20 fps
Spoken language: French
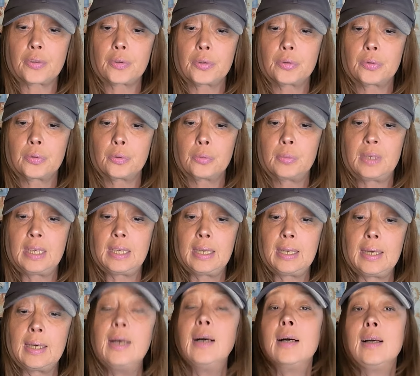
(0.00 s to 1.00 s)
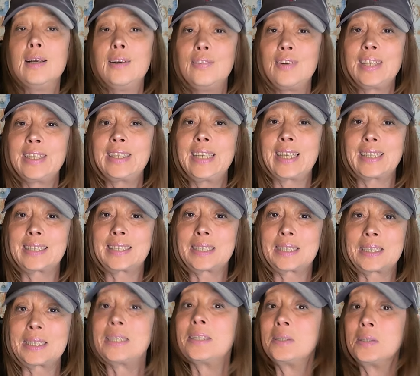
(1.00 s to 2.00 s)

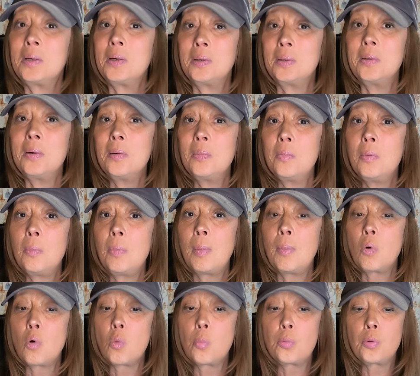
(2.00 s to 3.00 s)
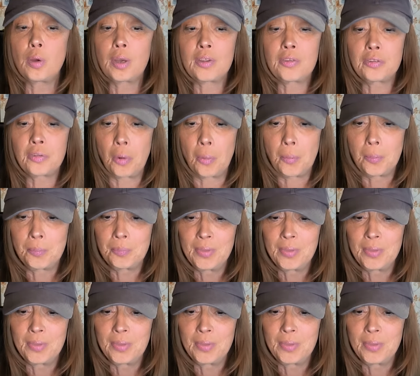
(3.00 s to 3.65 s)
2024. Pas beaucoup plus récent.